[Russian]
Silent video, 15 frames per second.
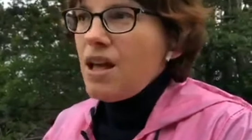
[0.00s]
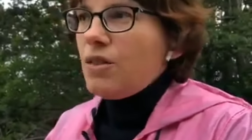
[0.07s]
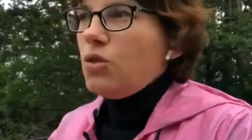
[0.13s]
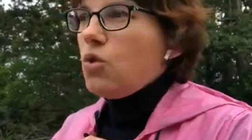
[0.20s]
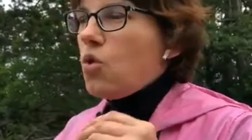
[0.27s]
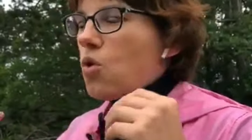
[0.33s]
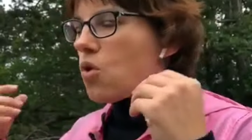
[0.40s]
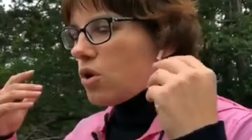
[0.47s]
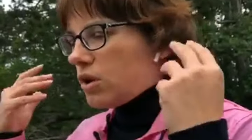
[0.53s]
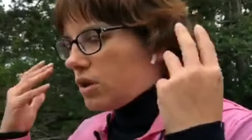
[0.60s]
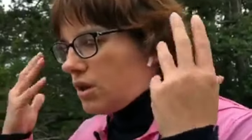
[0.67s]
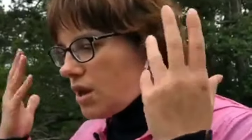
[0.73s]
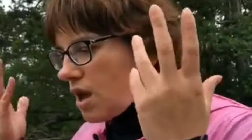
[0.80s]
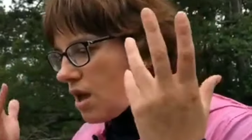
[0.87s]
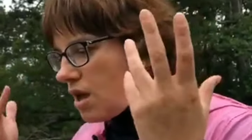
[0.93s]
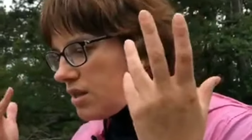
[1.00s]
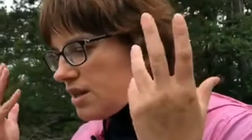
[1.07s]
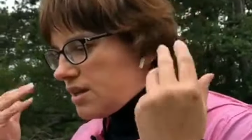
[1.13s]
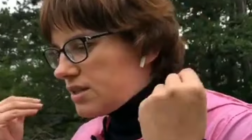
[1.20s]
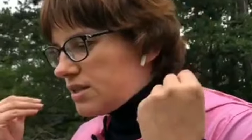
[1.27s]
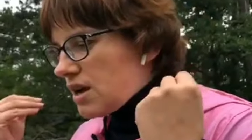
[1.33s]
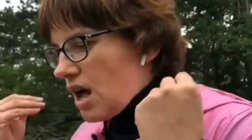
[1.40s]
Но для
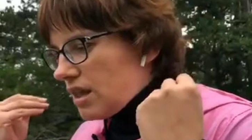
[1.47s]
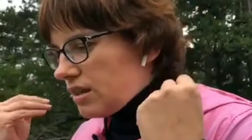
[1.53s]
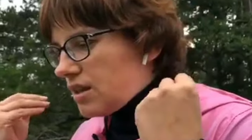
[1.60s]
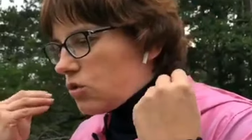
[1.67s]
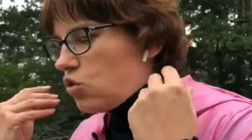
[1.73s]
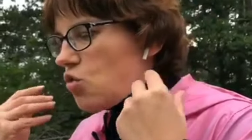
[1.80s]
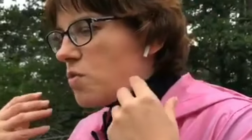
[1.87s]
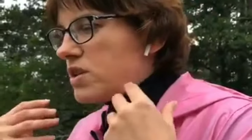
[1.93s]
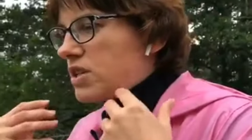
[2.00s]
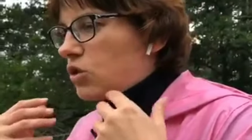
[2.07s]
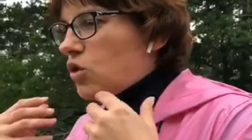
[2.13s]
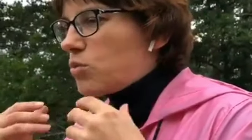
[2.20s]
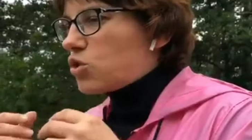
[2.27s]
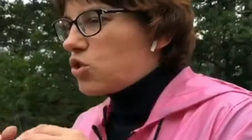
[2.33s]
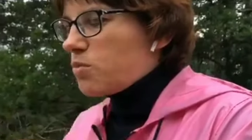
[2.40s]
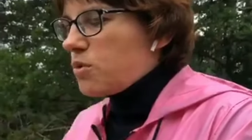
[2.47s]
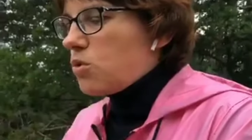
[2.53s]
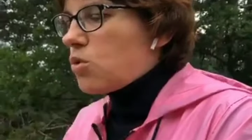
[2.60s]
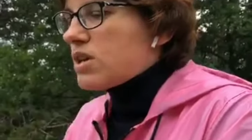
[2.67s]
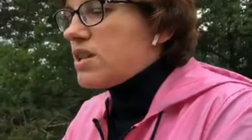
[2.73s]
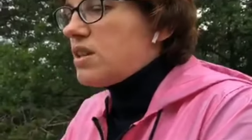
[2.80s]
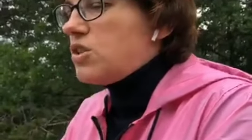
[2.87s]
негацианта думать о том, чтобы
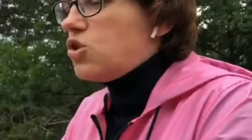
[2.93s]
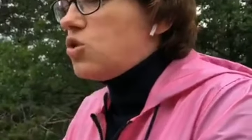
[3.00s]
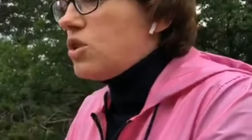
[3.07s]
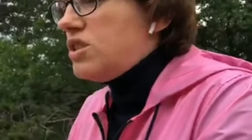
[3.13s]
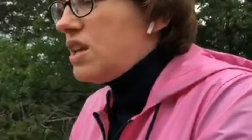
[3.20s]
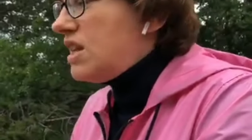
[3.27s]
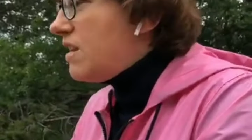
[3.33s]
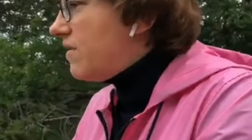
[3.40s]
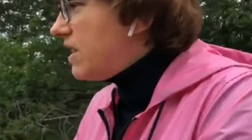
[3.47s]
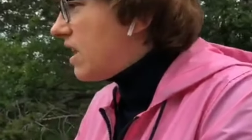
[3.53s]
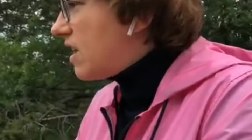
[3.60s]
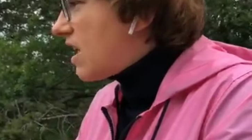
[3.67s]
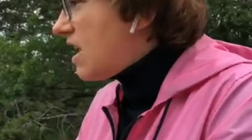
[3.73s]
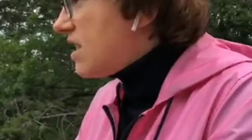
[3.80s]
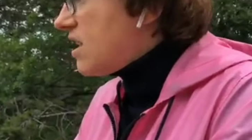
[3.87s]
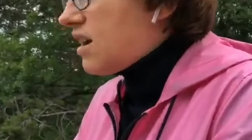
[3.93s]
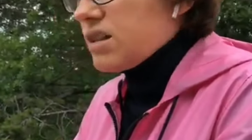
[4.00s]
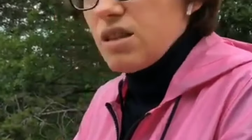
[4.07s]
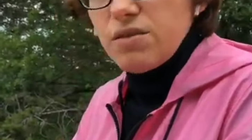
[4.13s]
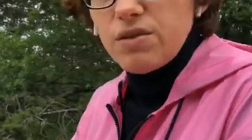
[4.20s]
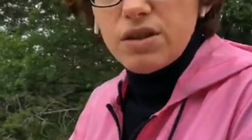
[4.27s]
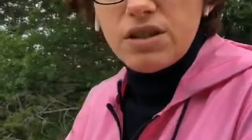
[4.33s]
указать еще отдельный виноградник
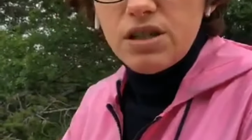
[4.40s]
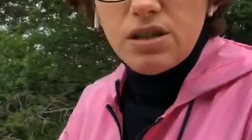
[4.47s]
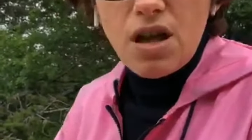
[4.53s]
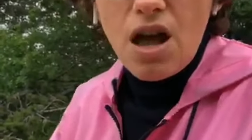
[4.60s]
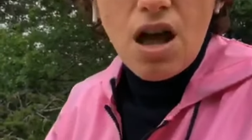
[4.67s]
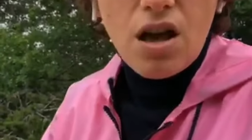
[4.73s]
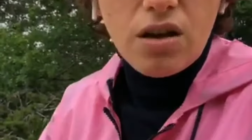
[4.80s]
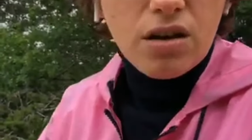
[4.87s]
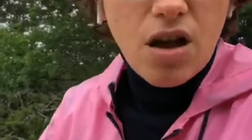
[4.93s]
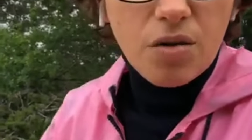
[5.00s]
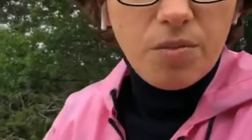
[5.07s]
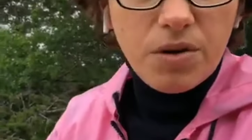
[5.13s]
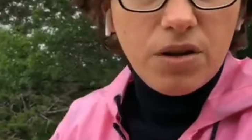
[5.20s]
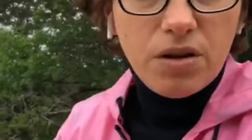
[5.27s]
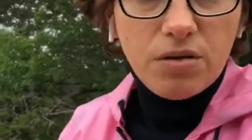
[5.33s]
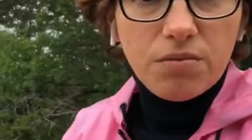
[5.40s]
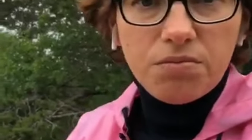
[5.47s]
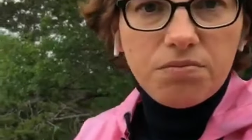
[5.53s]
этого села, как бы